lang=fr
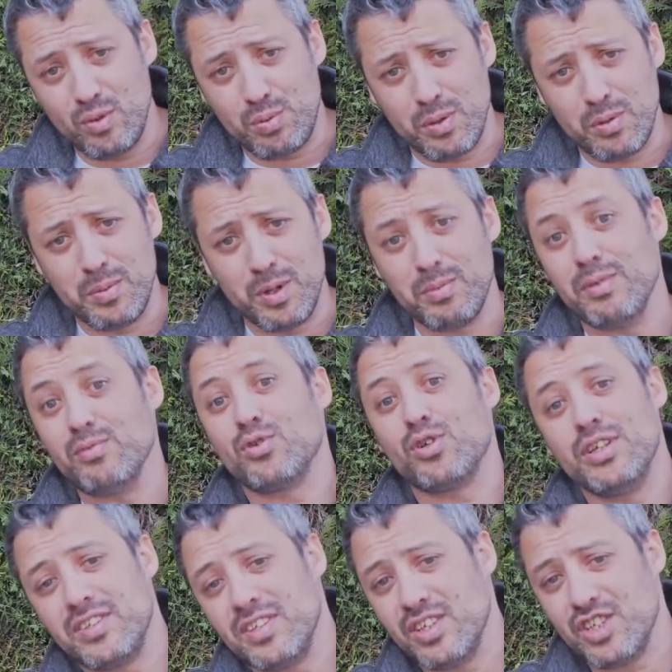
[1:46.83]
depuis un moment, bah, vous
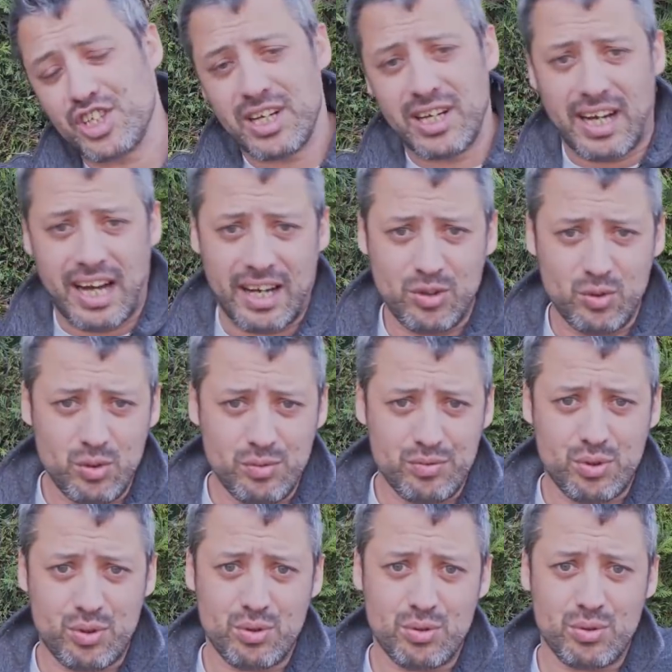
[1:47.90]
connaissez déjà Arnaud,
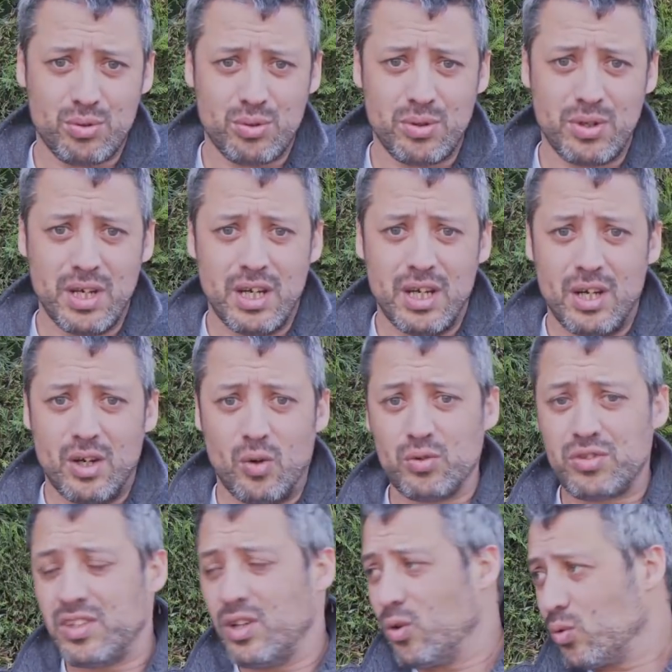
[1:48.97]
vu
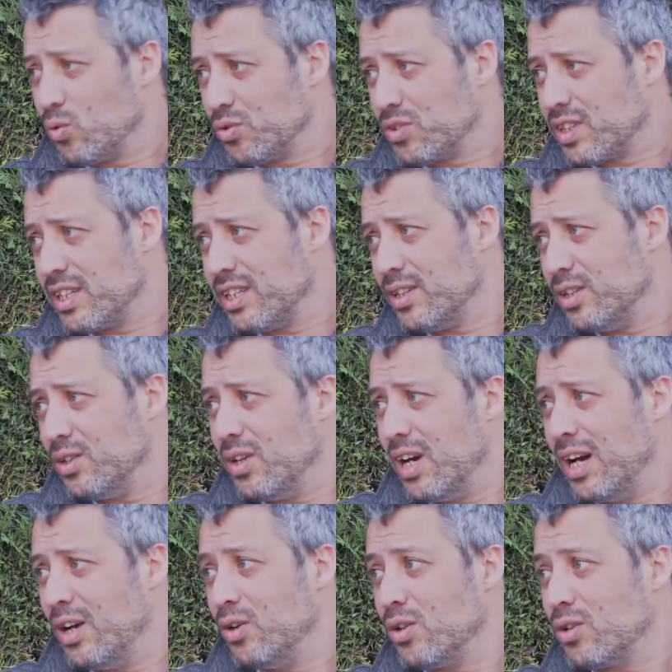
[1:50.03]
qu'on s'est rencontrés euh,
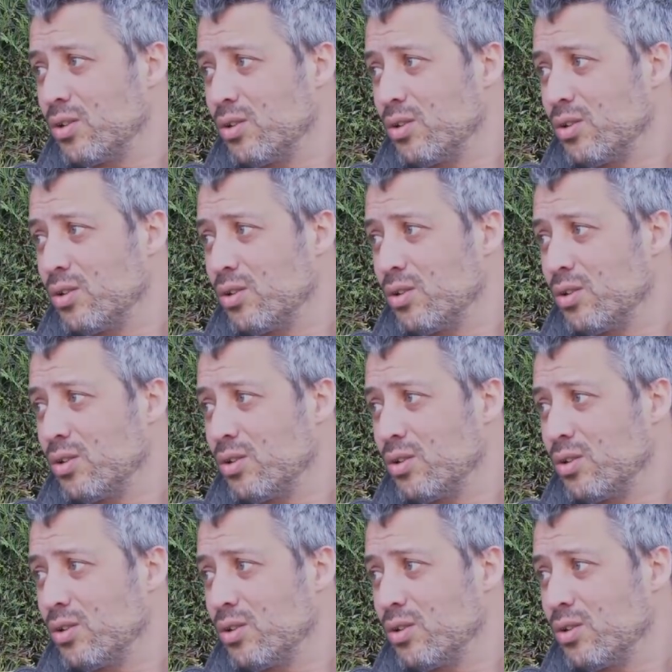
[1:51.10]
alors